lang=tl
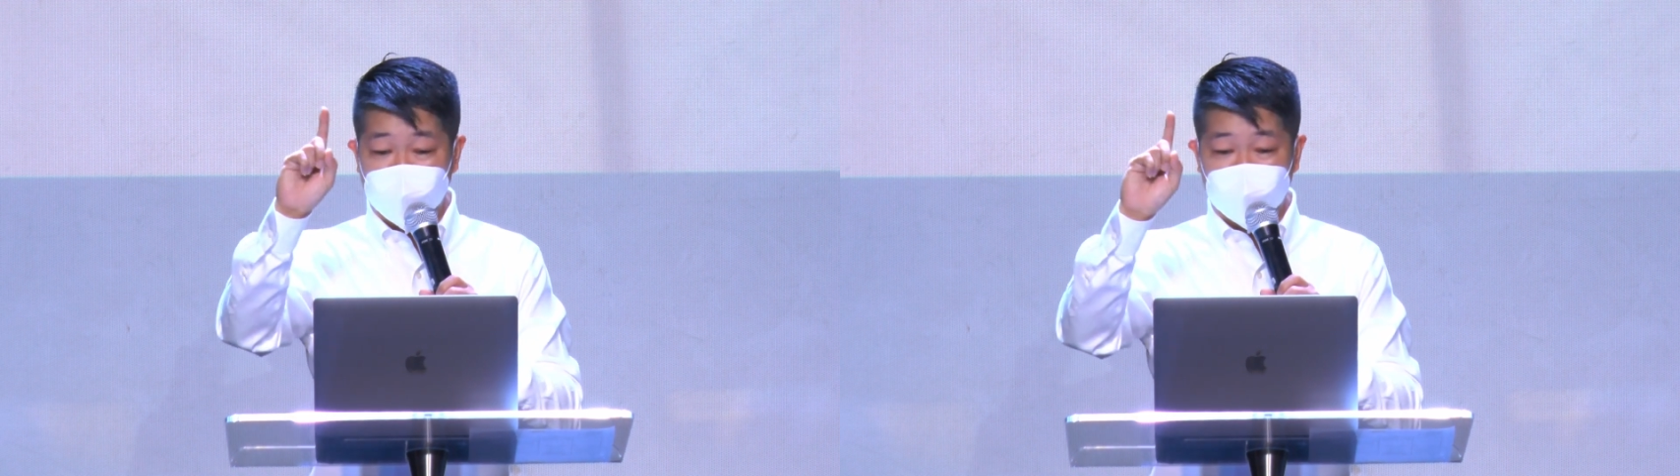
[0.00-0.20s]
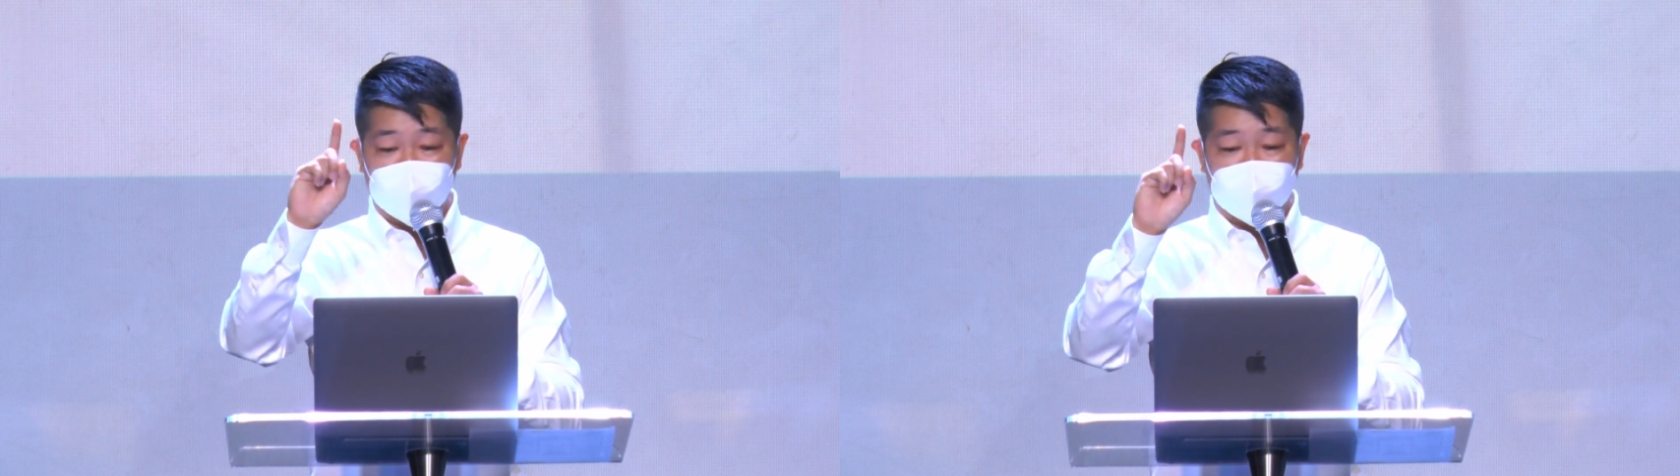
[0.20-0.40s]

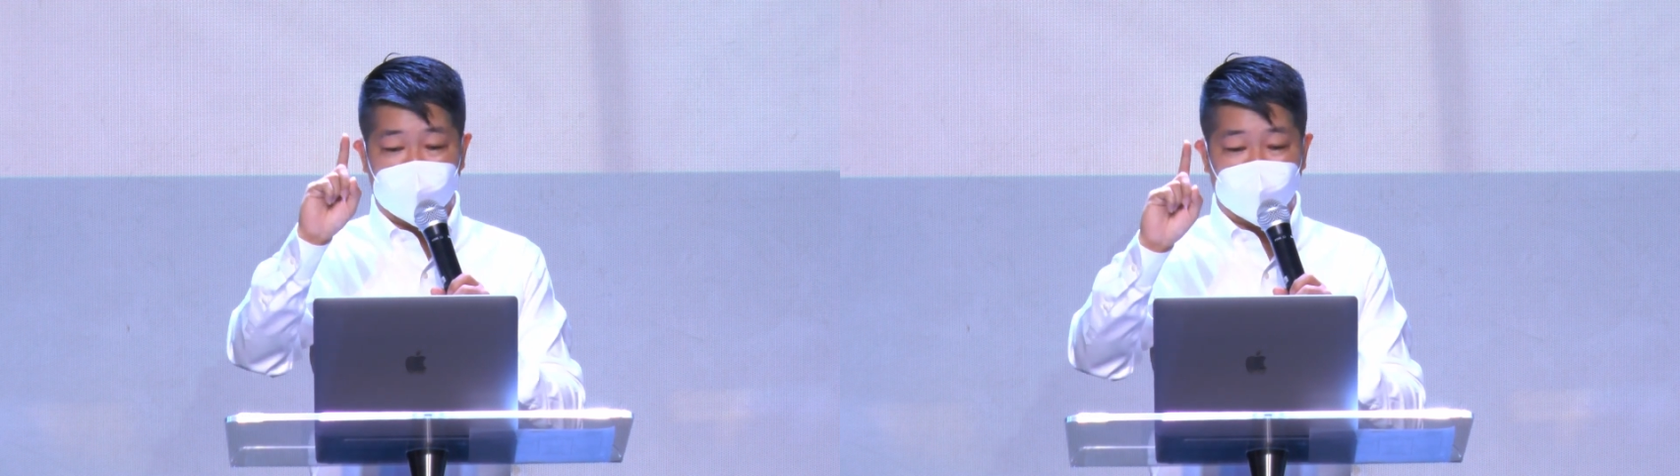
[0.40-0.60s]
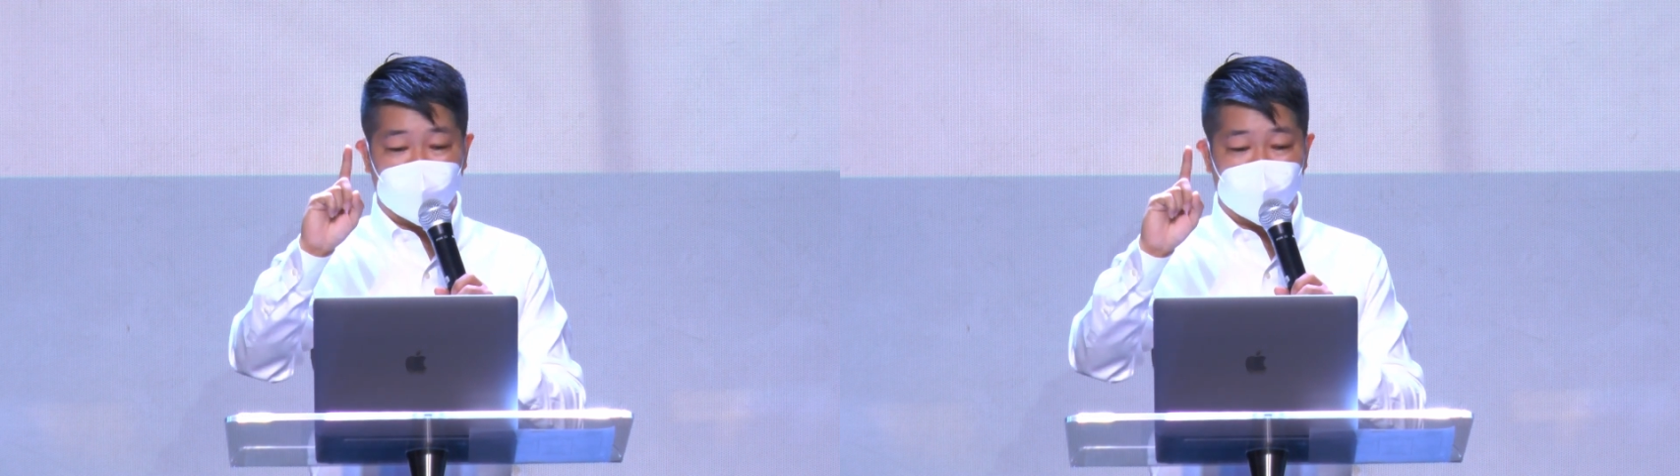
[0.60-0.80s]
mo yung
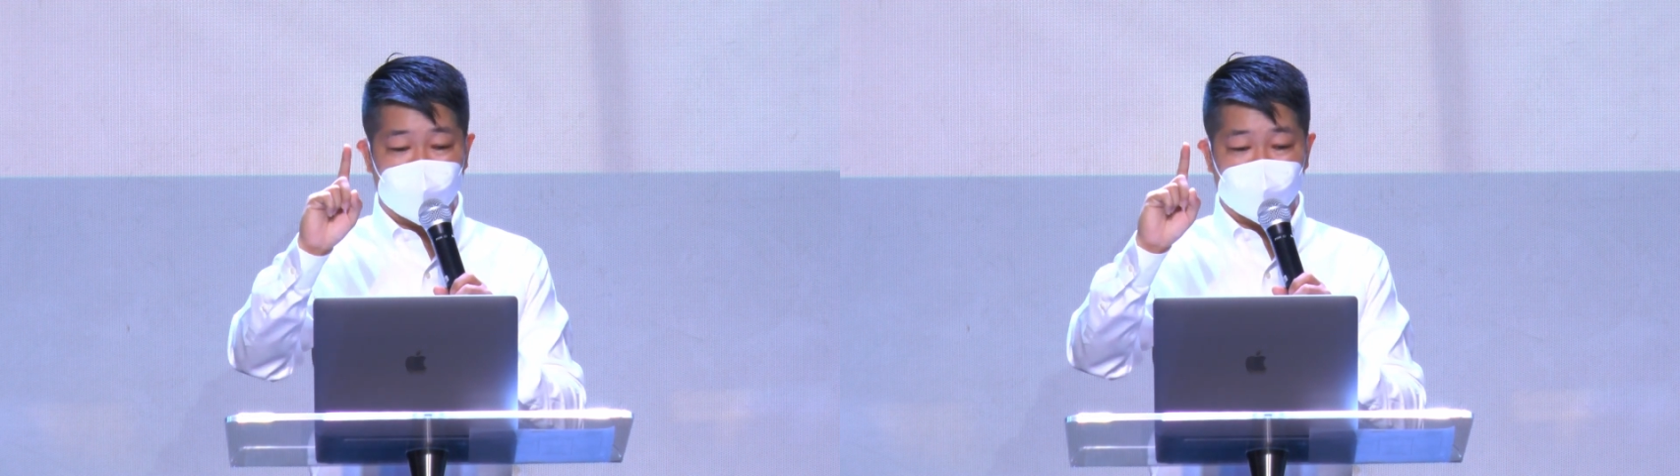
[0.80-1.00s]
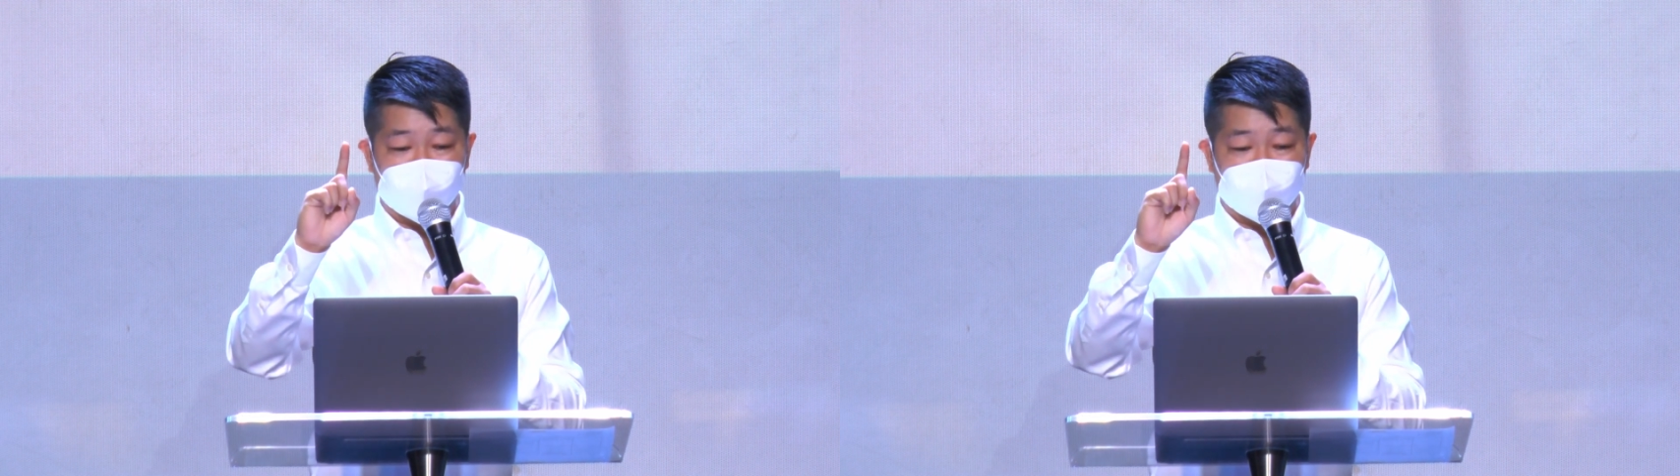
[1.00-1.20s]
pangako ng
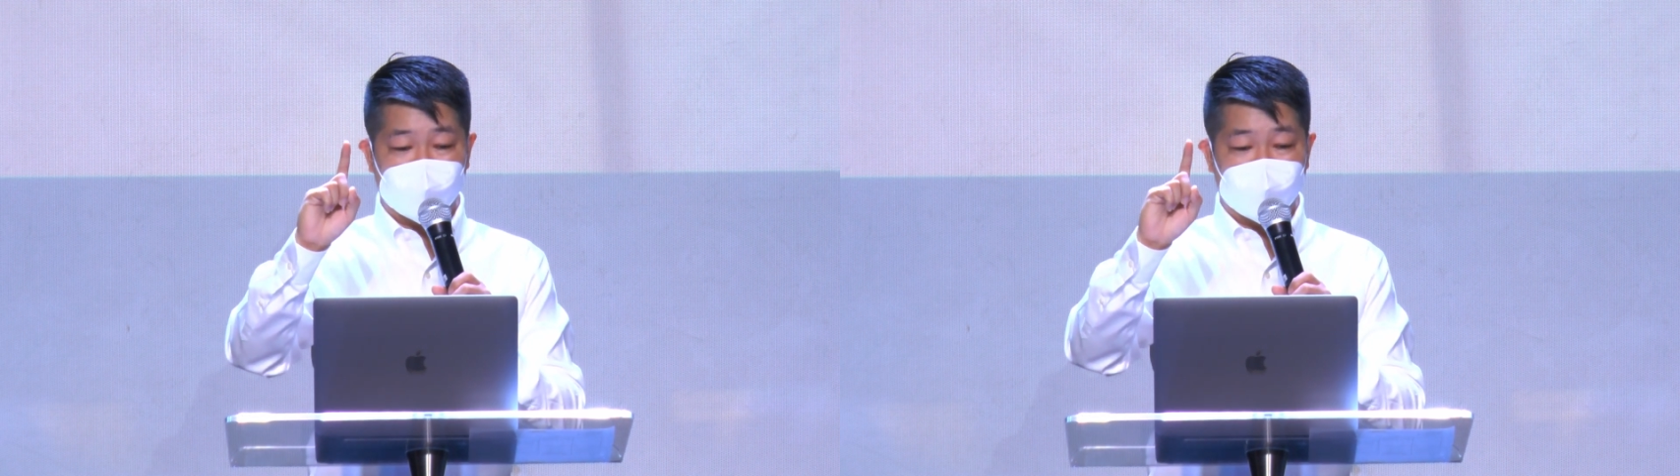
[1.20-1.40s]
Diyos.